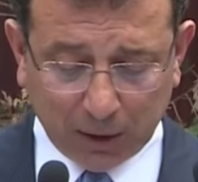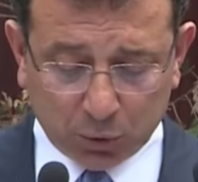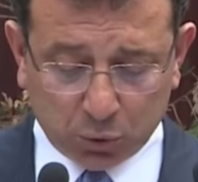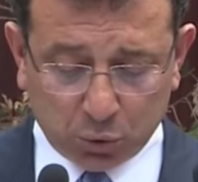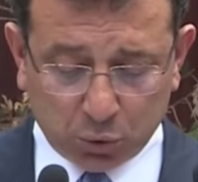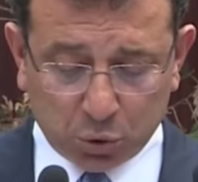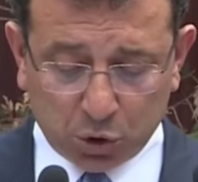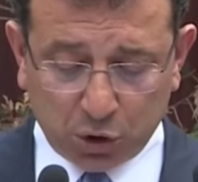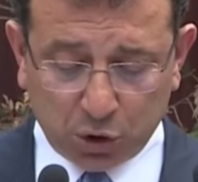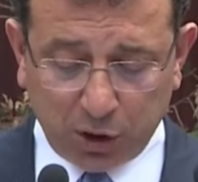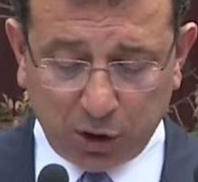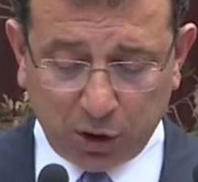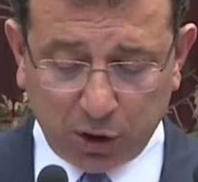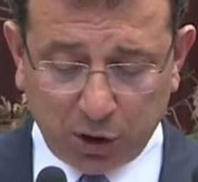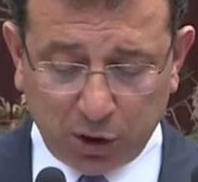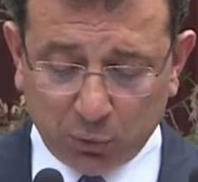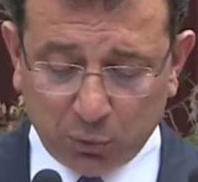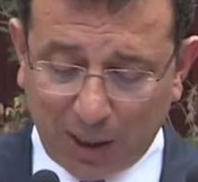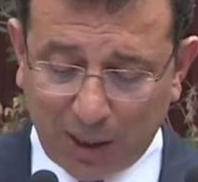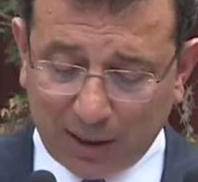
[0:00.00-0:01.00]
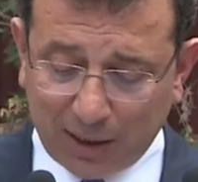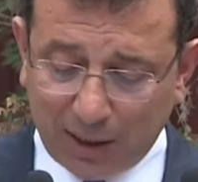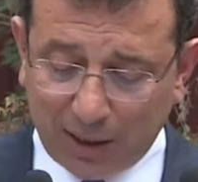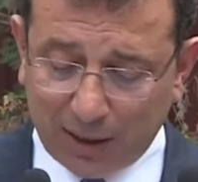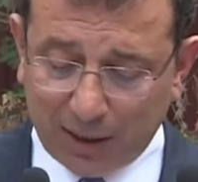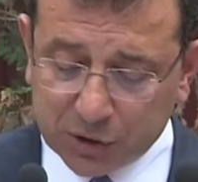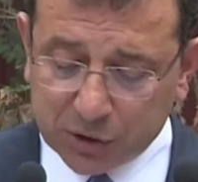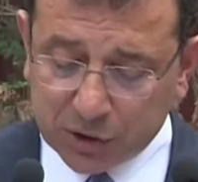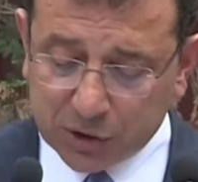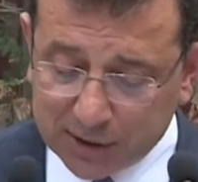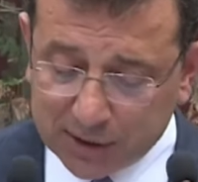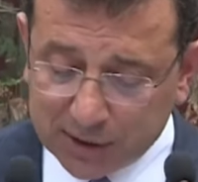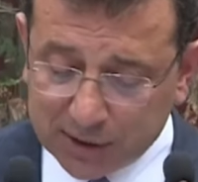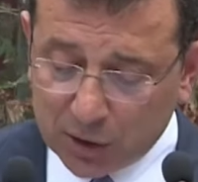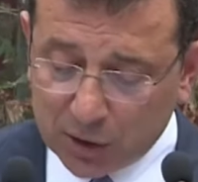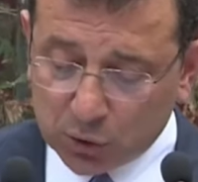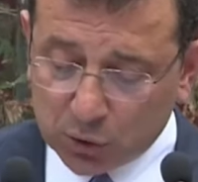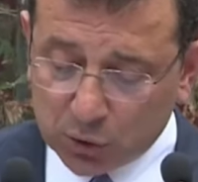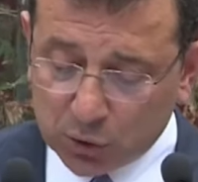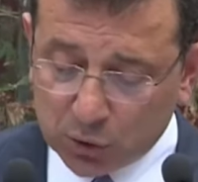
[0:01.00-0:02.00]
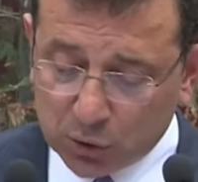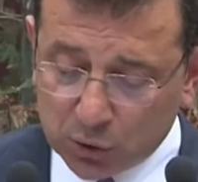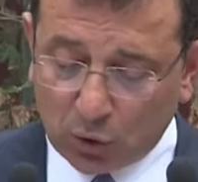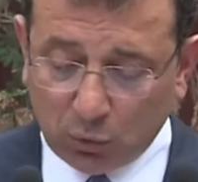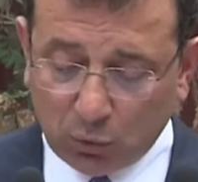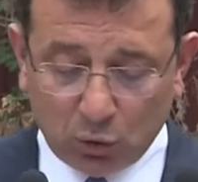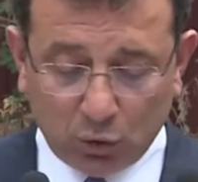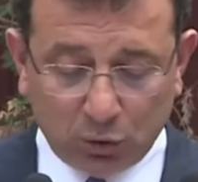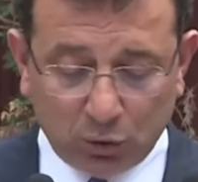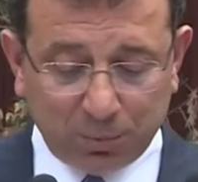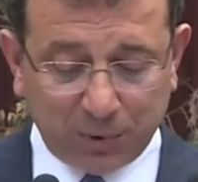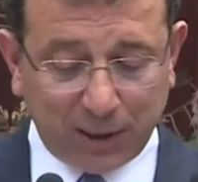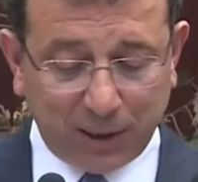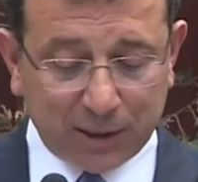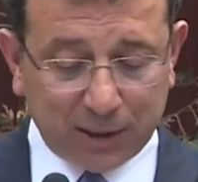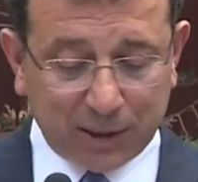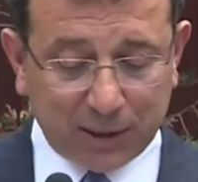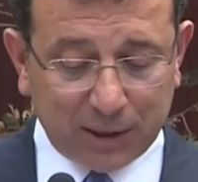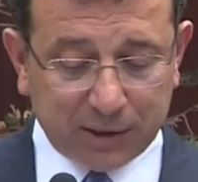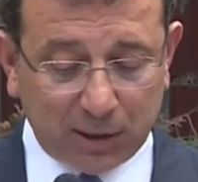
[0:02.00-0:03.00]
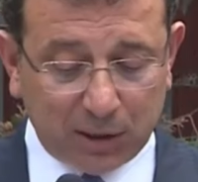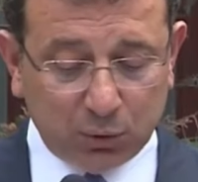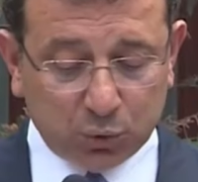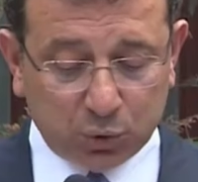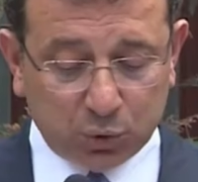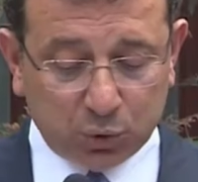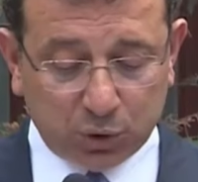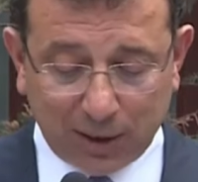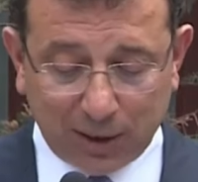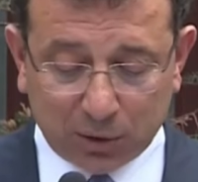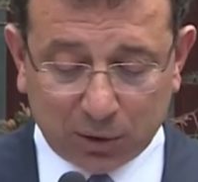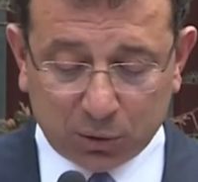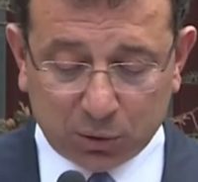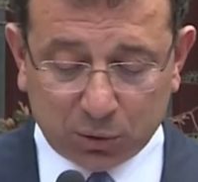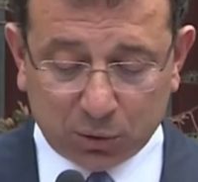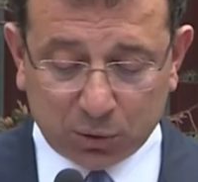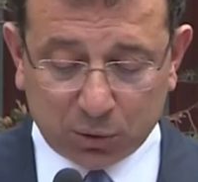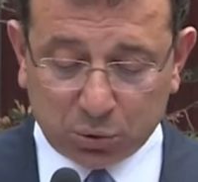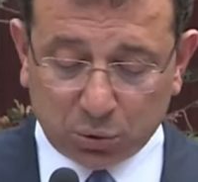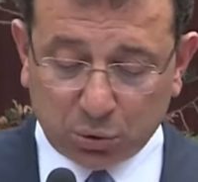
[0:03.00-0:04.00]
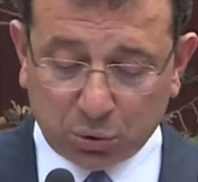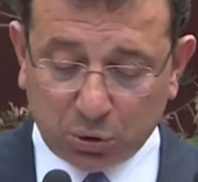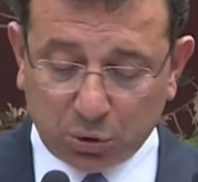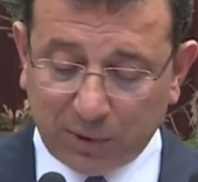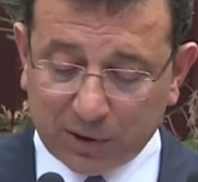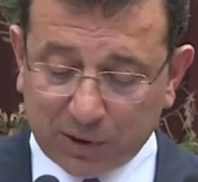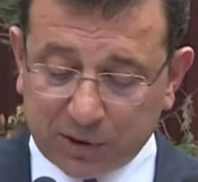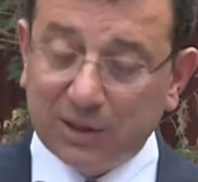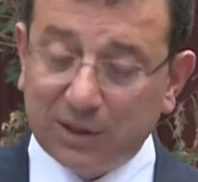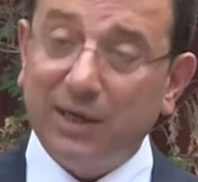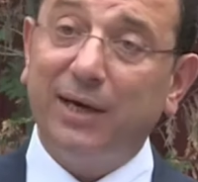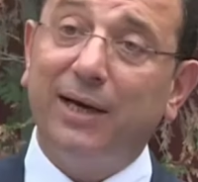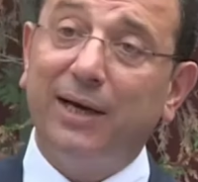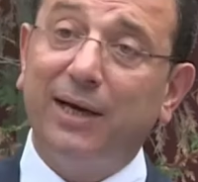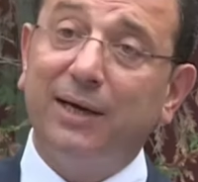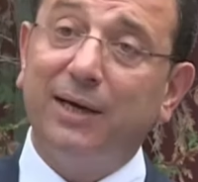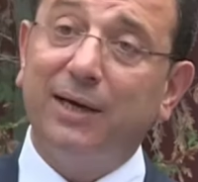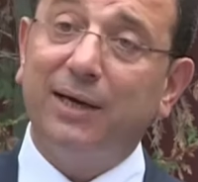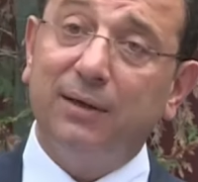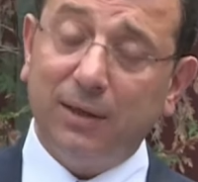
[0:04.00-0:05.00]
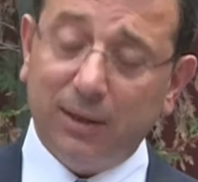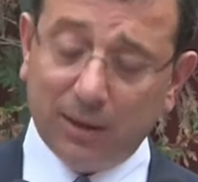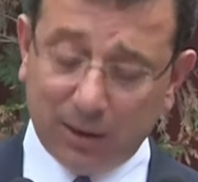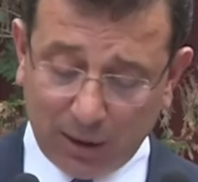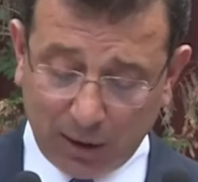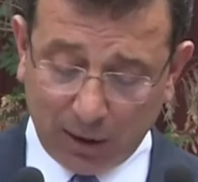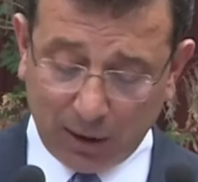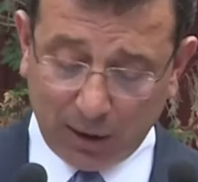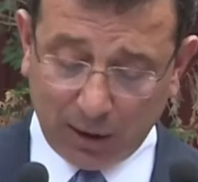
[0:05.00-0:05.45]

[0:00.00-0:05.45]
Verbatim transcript: suçla mücadelenin ceza sorumluluğun bireyselliği üzerinden sürdürülmesi gerektiği,